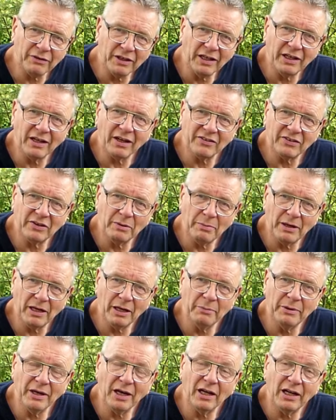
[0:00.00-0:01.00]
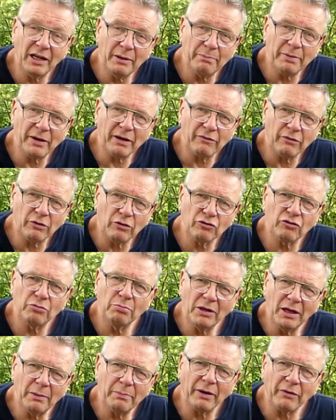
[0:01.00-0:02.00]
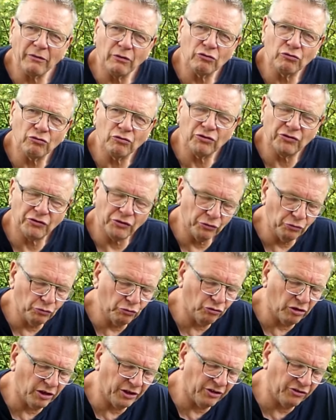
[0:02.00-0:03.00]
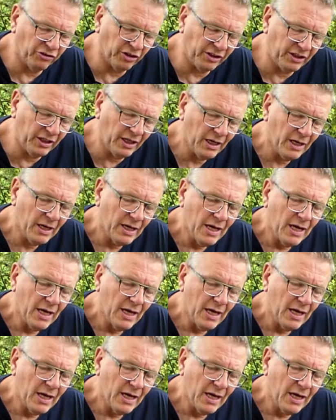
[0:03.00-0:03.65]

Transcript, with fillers: Vinca, c'est bel et bien les pervenches, mais les pervenches chez nous, je l'ai déjà dit.